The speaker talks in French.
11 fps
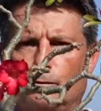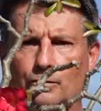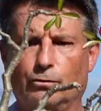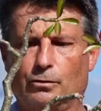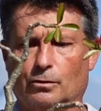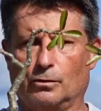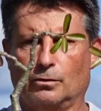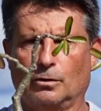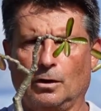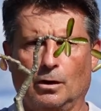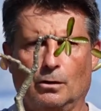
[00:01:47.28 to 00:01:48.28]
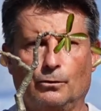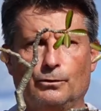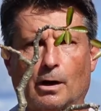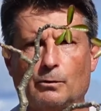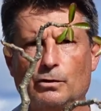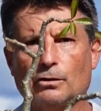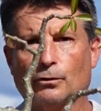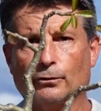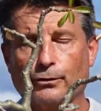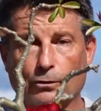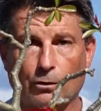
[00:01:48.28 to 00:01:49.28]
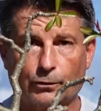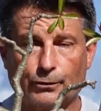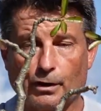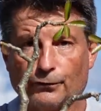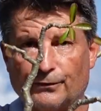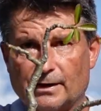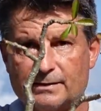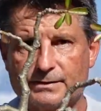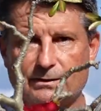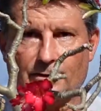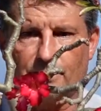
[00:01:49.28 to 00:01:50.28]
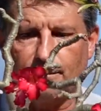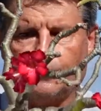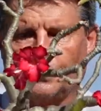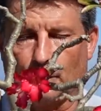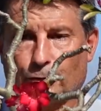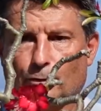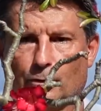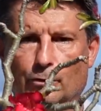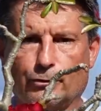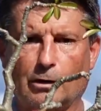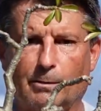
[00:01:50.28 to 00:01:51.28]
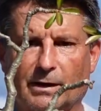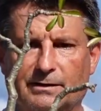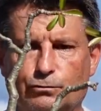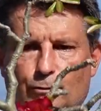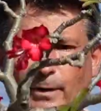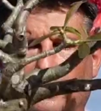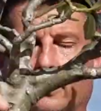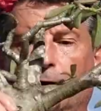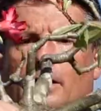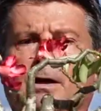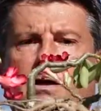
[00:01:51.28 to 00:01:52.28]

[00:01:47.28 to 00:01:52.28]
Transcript: une, une harmonie entre, entre, la phase, entre, entre la partie supérieure